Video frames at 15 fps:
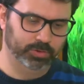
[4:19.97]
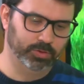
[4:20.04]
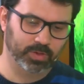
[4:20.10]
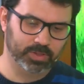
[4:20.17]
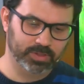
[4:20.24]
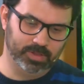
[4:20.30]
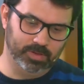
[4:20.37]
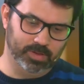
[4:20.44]

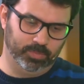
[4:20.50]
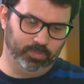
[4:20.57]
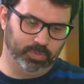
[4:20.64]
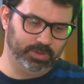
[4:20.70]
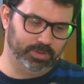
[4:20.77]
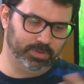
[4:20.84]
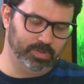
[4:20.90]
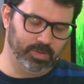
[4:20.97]
Entonces,
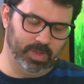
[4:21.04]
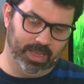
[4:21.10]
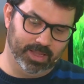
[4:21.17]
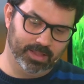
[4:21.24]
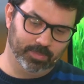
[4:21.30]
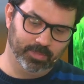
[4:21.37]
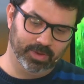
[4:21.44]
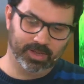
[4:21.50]
después
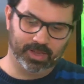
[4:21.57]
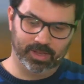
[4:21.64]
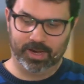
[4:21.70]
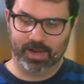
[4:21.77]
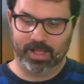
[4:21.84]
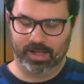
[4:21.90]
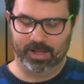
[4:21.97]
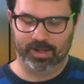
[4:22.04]
ahí también
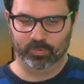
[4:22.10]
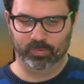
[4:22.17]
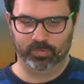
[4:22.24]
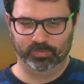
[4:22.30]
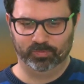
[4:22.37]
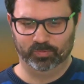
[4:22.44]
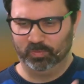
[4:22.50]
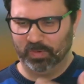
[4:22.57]
genera
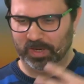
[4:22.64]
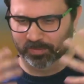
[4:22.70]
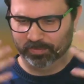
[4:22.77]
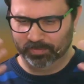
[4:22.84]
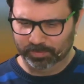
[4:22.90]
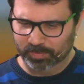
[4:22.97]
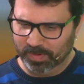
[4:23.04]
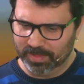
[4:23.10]
una
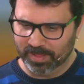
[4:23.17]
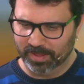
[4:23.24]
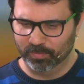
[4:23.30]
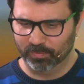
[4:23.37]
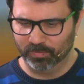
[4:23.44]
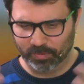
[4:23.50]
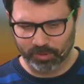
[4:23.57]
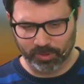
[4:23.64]
especie de
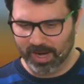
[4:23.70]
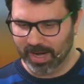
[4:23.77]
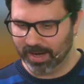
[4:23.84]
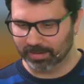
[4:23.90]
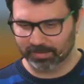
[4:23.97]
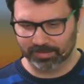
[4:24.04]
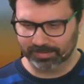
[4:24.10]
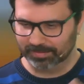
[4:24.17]

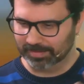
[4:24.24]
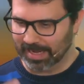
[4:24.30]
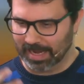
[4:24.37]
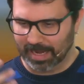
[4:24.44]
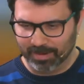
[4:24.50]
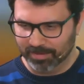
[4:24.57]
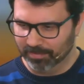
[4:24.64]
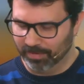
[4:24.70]
funcionar que
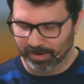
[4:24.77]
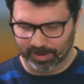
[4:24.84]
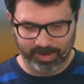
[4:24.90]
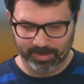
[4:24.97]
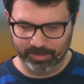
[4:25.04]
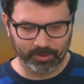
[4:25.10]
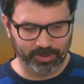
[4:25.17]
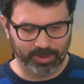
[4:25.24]
acaba
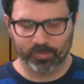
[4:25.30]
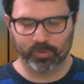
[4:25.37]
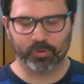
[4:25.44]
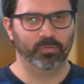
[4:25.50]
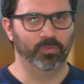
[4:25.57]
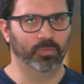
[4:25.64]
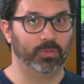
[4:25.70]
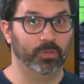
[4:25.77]
enfermando y
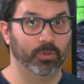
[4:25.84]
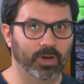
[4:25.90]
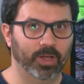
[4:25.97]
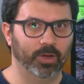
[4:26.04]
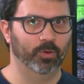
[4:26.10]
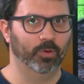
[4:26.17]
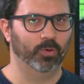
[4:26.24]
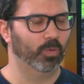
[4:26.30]
tampoco funciona,
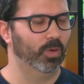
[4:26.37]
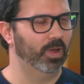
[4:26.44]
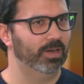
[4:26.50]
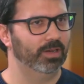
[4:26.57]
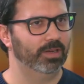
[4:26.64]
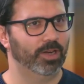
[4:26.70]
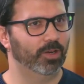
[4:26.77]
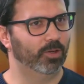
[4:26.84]
con lo
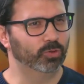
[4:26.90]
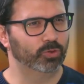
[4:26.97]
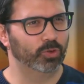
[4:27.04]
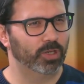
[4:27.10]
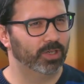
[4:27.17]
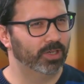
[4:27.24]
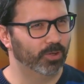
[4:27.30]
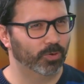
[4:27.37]
cual el
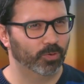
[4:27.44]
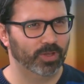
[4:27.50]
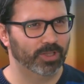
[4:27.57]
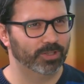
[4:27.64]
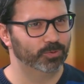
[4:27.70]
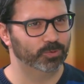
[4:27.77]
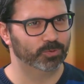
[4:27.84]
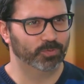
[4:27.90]
control en ninguna
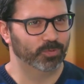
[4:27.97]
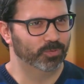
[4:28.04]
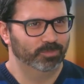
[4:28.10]
de sus